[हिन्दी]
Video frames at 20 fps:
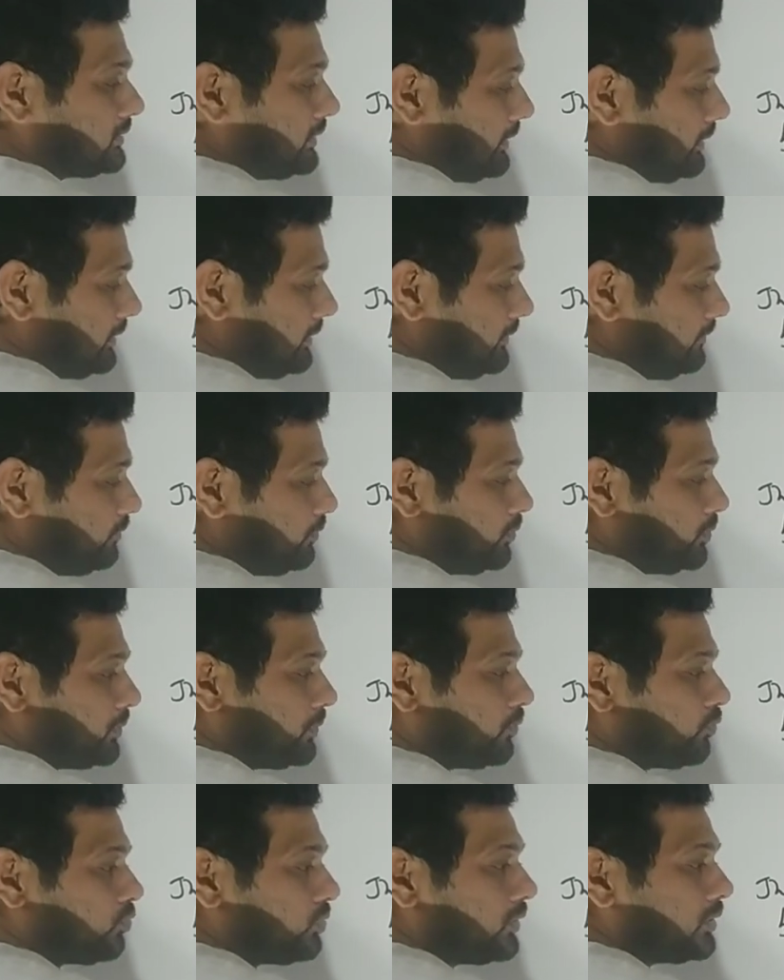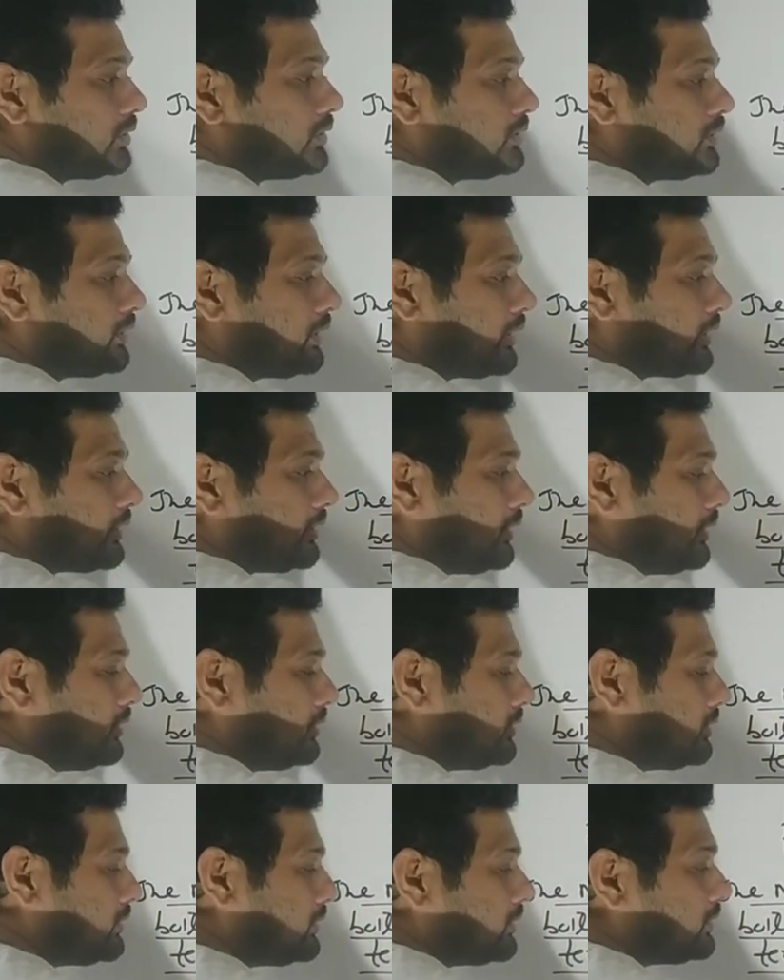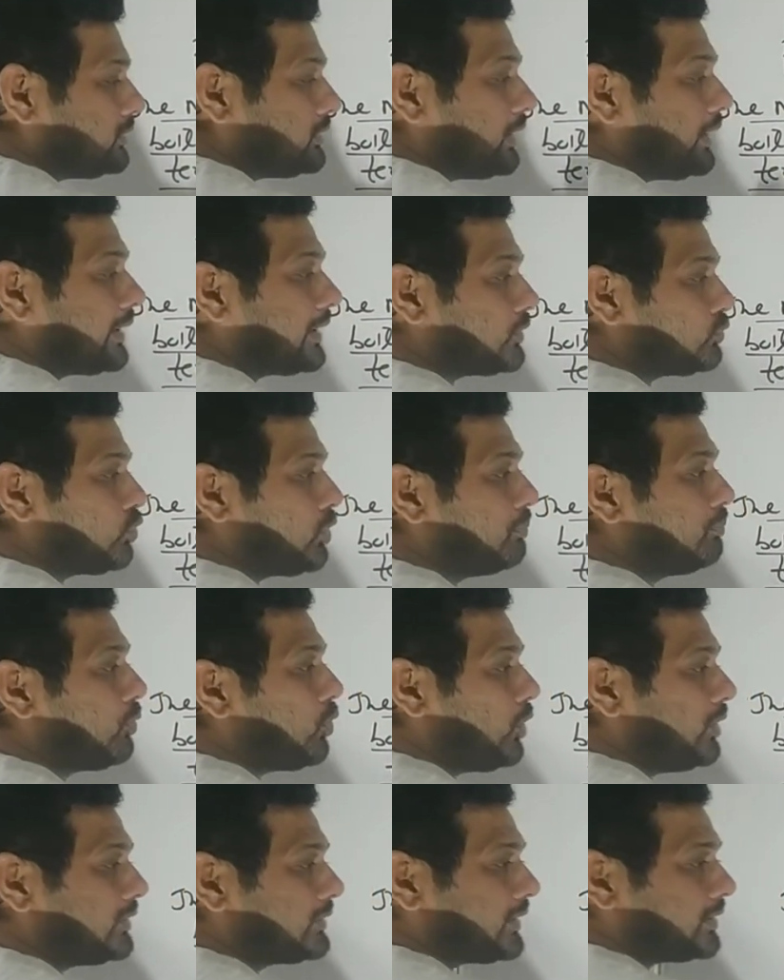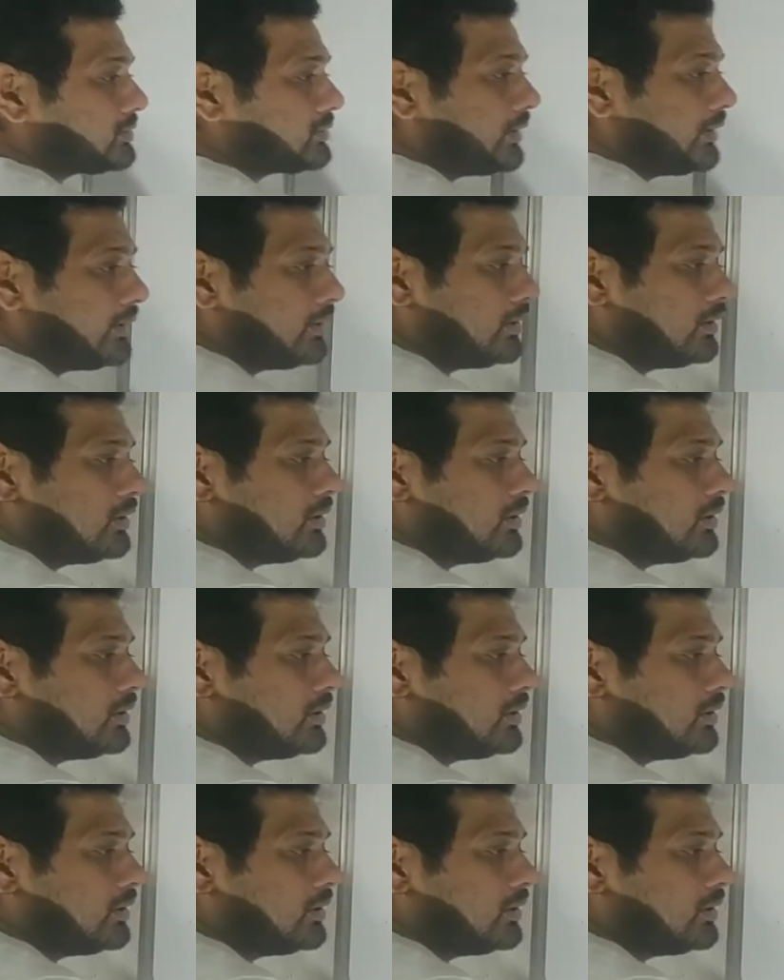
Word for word: हैं है कि नहीं अगर वो बॉइल करते हैं